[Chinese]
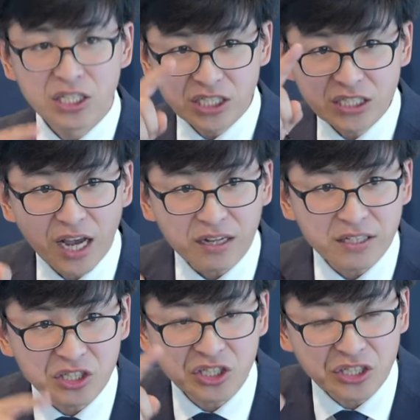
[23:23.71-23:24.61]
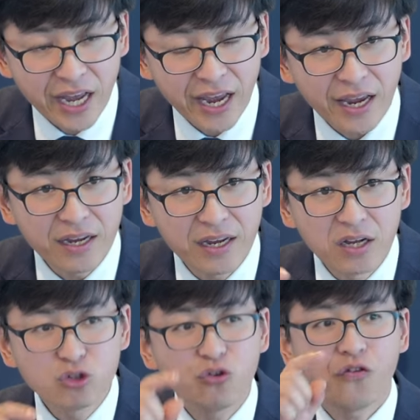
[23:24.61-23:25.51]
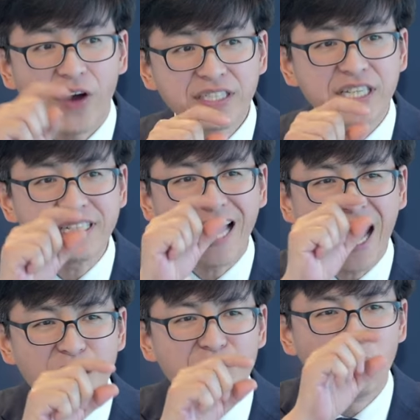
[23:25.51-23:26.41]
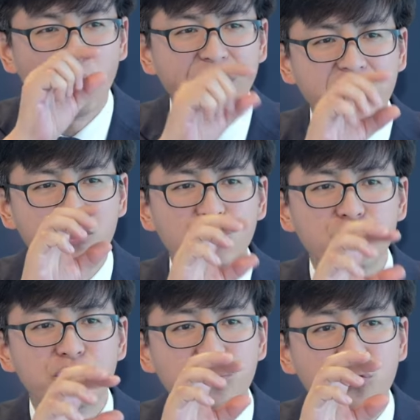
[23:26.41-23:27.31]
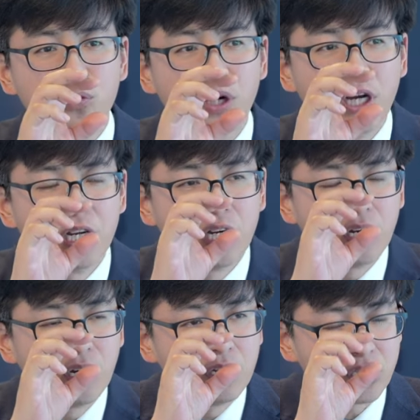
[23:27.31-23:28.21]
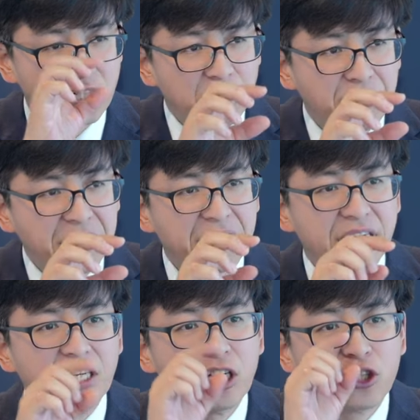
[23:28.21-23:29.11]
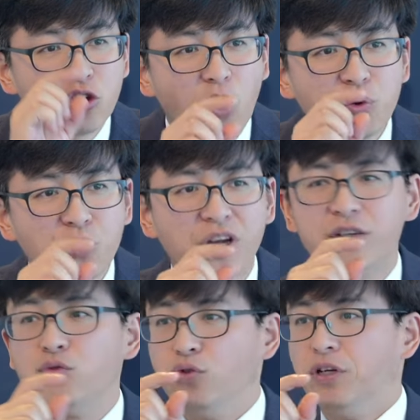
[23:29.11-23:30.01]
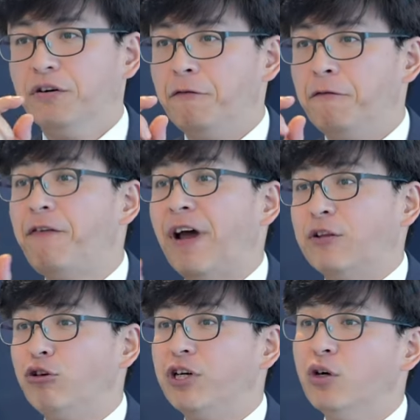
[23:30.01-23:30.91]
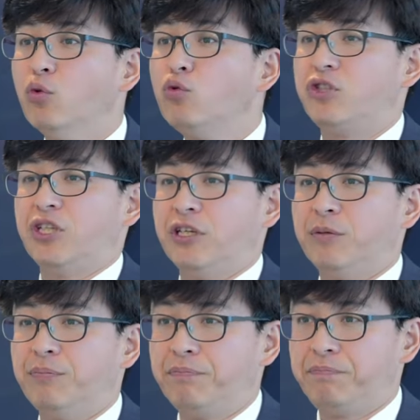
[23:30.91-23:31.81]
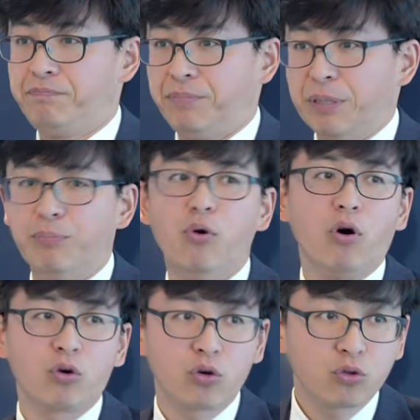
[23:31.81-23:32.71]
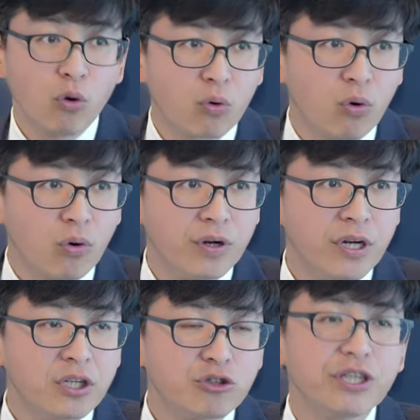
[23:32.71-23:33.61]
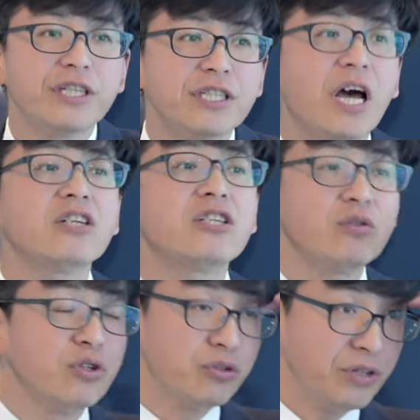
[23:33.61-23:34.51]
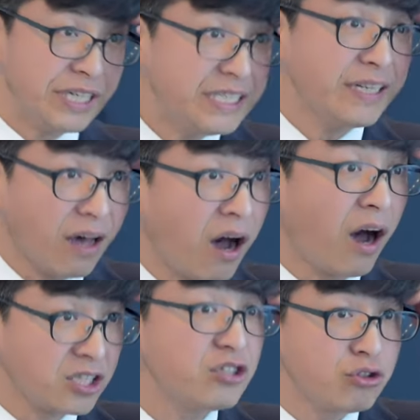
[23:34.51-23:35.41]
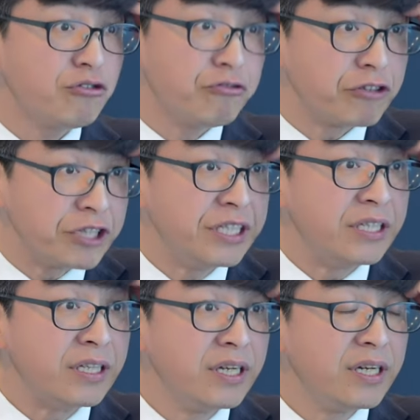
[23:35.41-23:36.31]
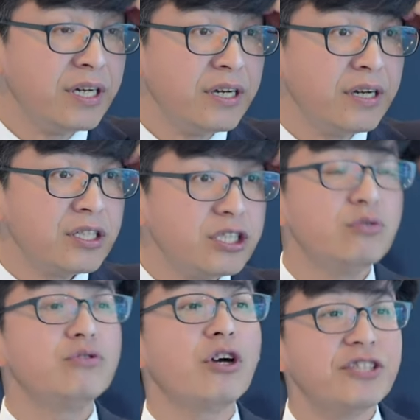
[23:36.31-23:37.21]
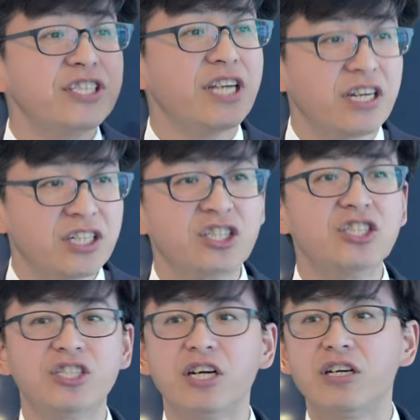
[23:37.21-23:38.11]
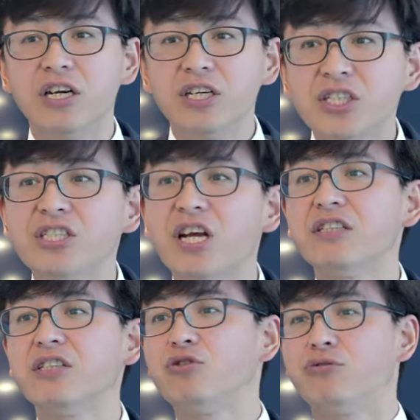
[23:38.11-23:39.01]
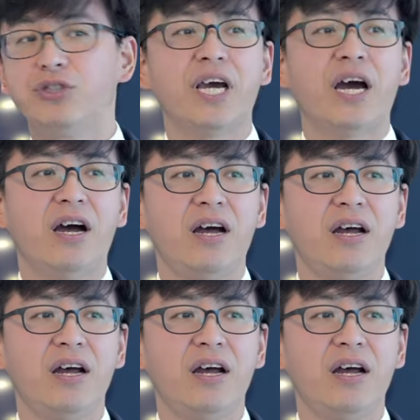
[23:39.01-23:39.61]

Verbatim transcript: 信仰的形态。就发现他们为了遵守神的命令，遭遇了很多的反对和误解和逼迫、痛苦。所以当时我就理解了啊，这就是福音。基督教信仰实际上信上帝就是这样，